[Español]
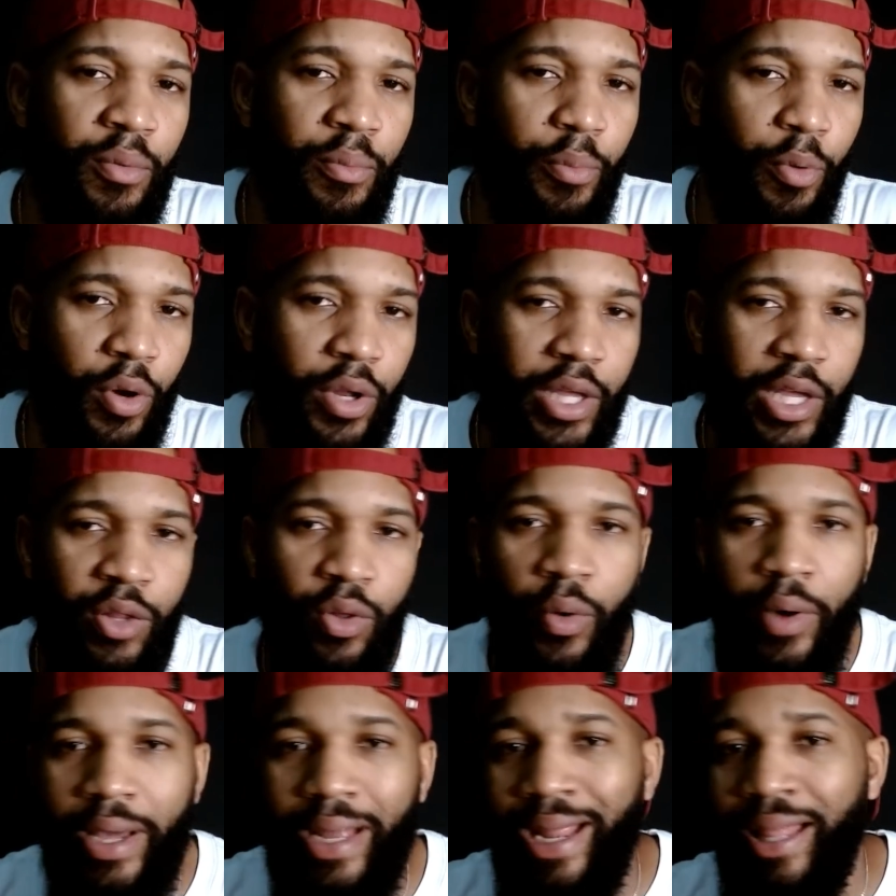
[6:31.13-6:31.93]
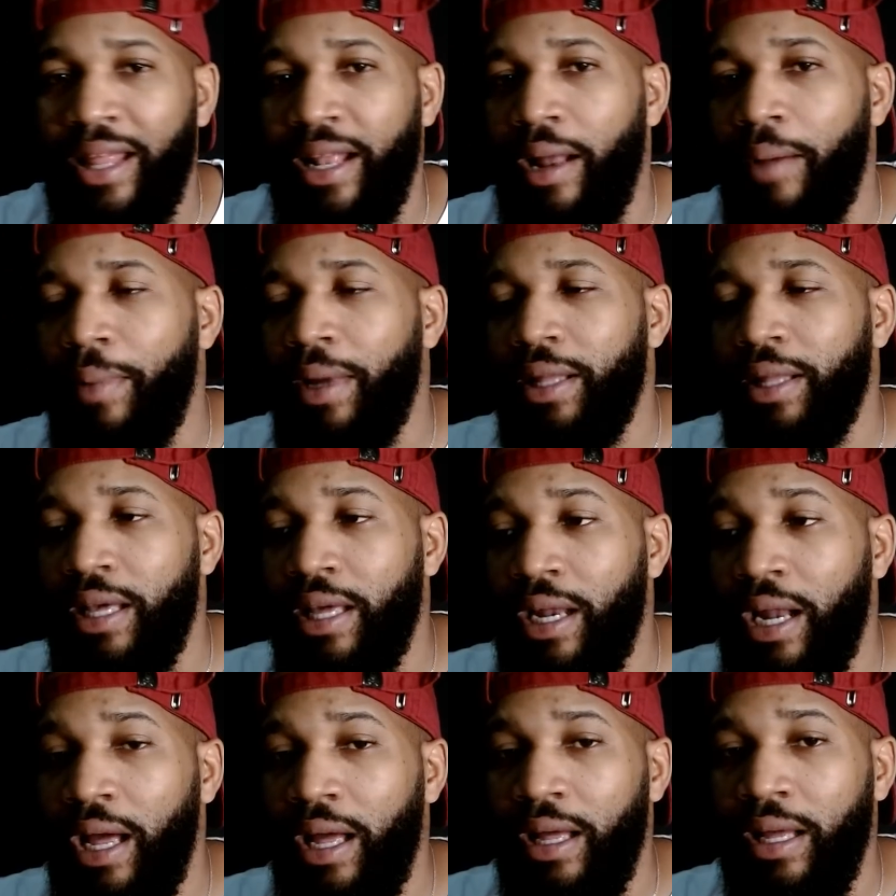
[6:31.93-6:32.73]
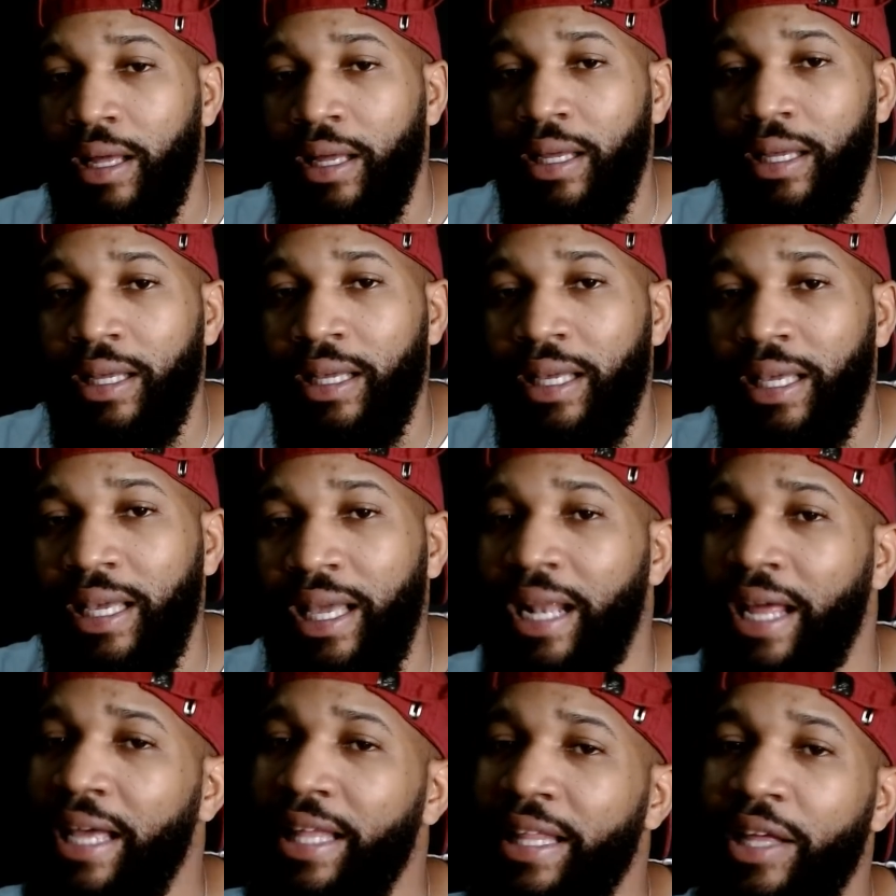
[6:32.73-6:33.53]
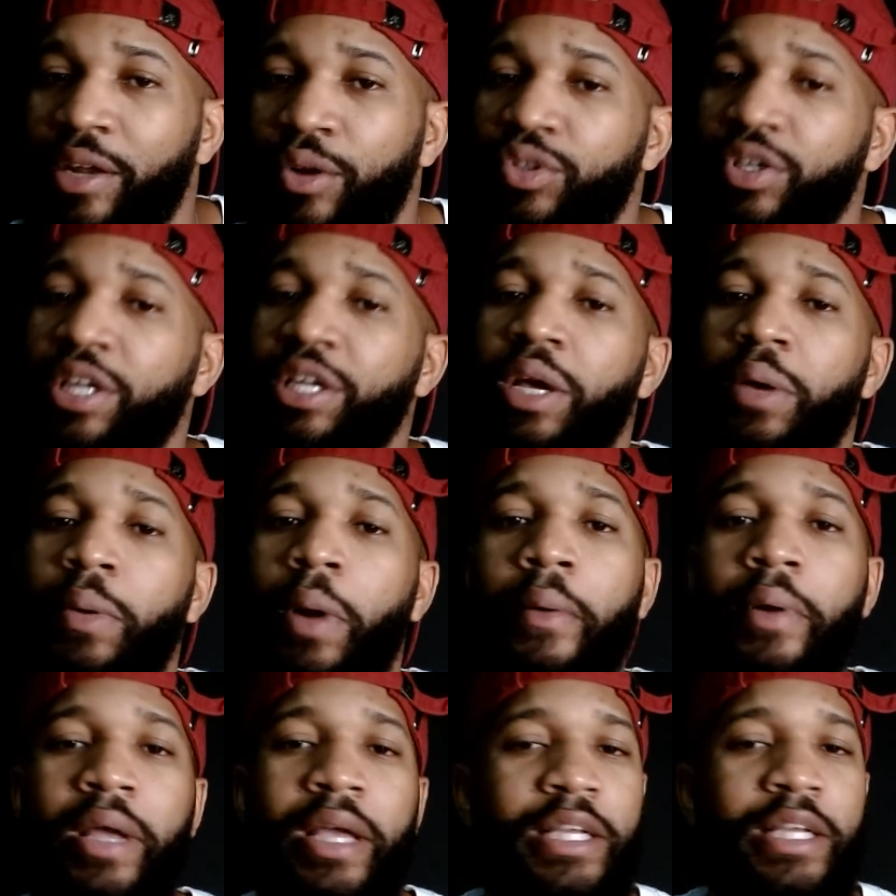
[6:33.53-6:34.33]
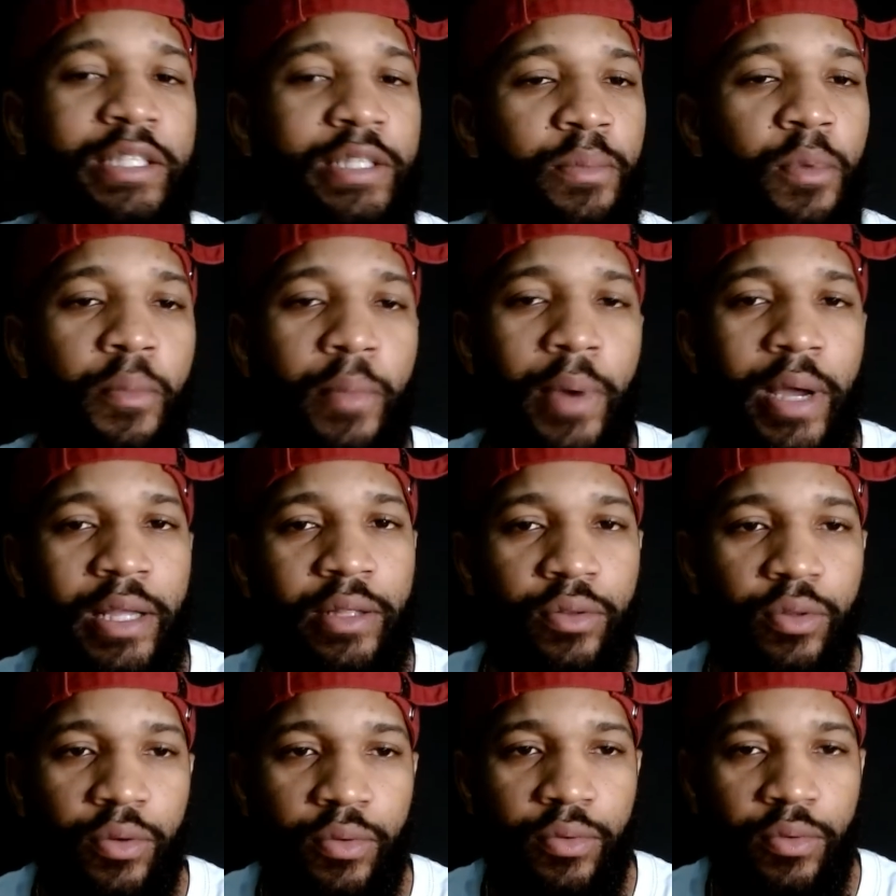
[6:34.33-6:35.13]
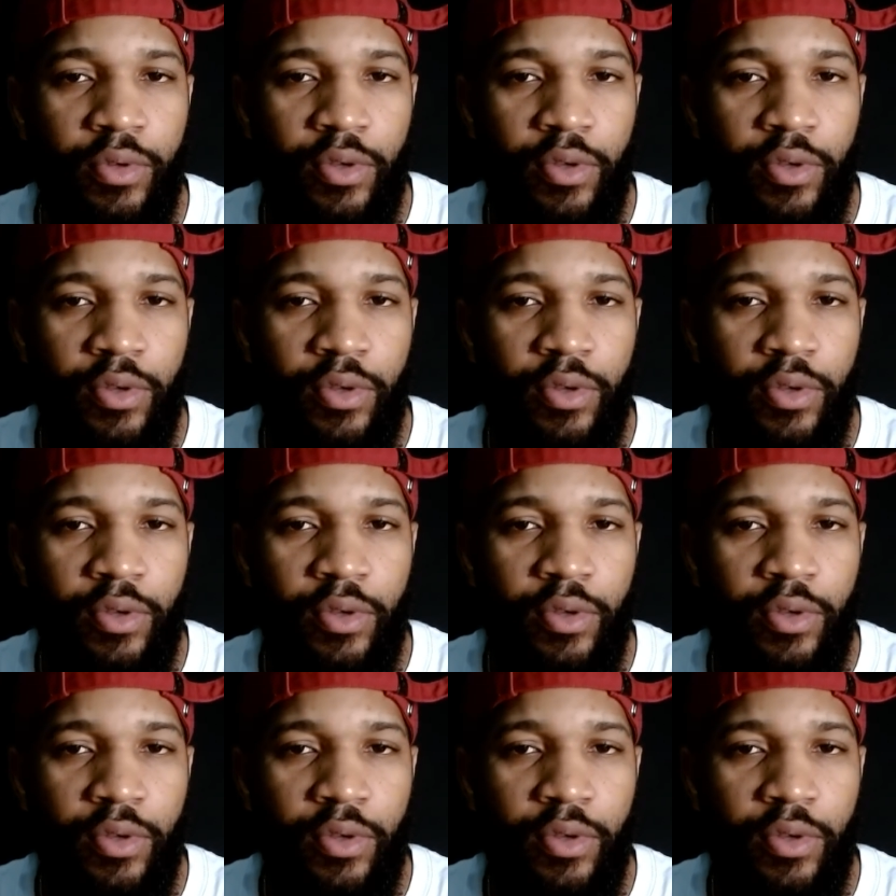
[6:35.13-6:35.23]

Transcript: porque no era de la manera que el género se llevaba en ese momento.